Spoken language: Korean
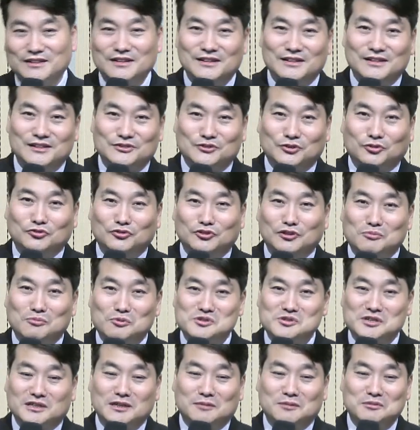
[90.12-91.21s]
저도 이제
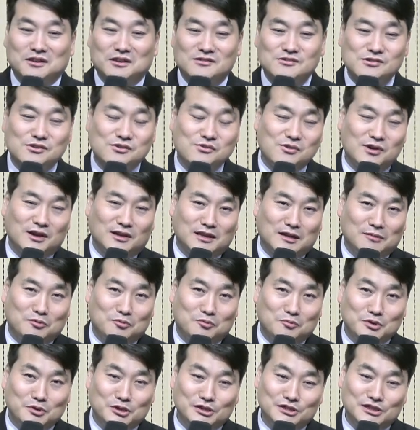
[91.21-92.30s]
목사다 보니까 설교하다
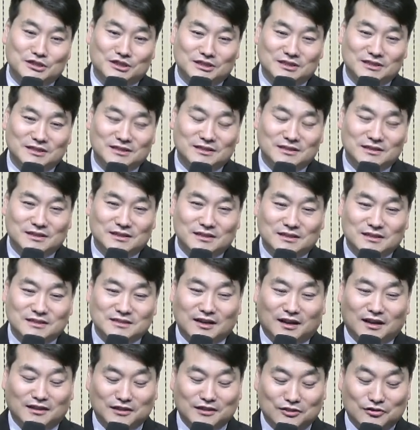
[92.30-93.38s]
보면은
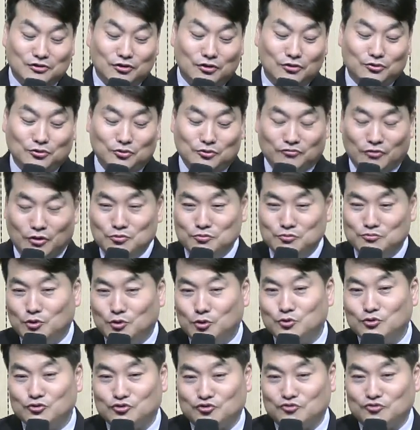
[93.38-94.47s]
제가 이제 설교
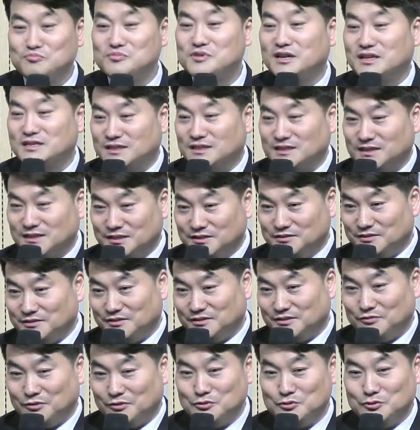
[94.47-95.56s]
원고를 준비하잖아요.
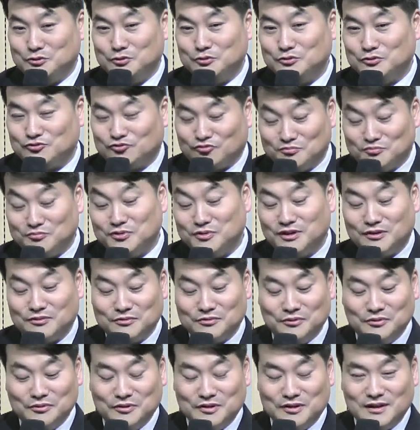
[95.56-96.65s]
원고를
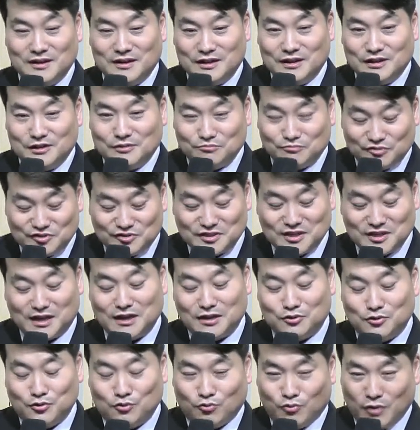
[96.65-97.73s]
준비하고
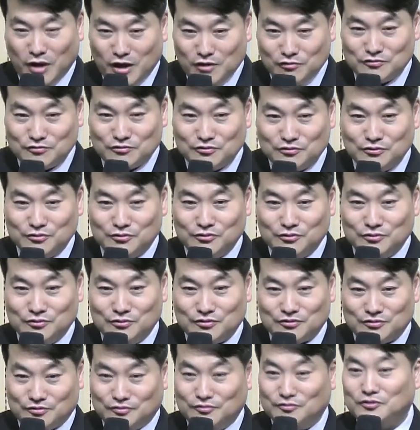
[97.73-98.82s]
묵상하고 외우고
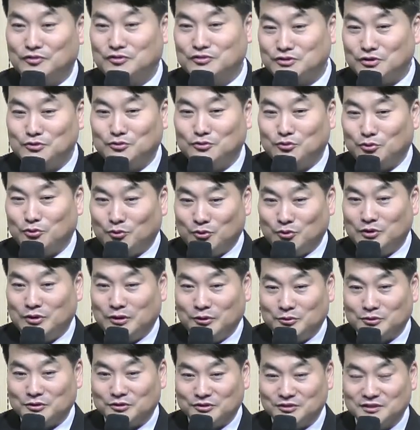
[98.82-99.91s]
그리고 설교
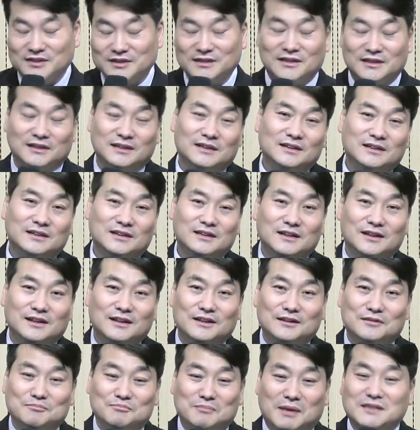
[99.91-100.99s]
올라오는 건데
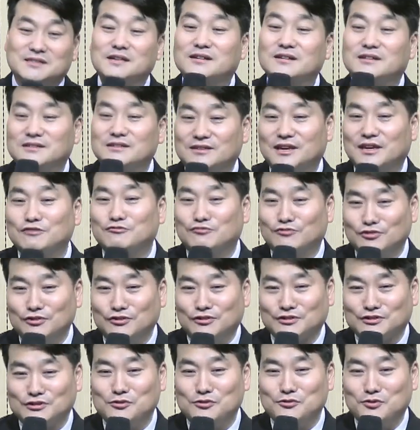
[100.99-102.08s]
막상 그렇게 해도요.
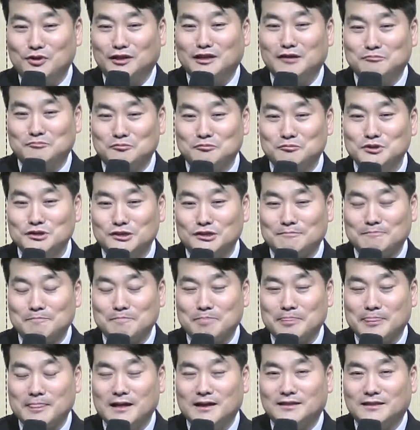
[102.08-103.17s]
설교하다 보면
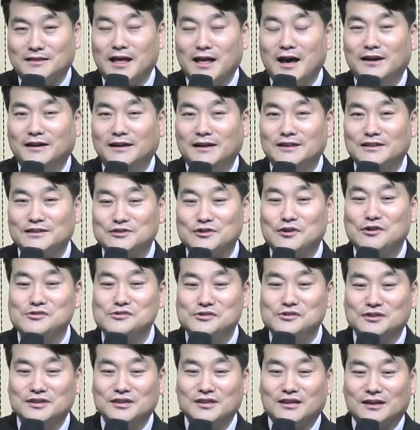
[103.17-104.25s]
내 안에 있는
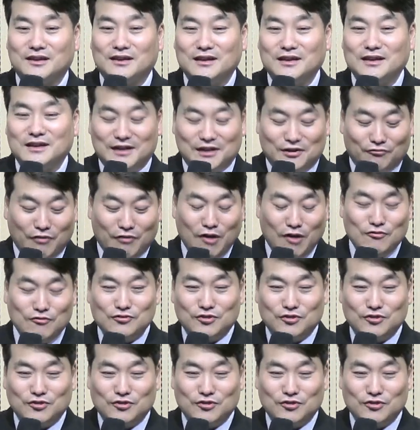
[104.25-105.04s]
성령이 외운 거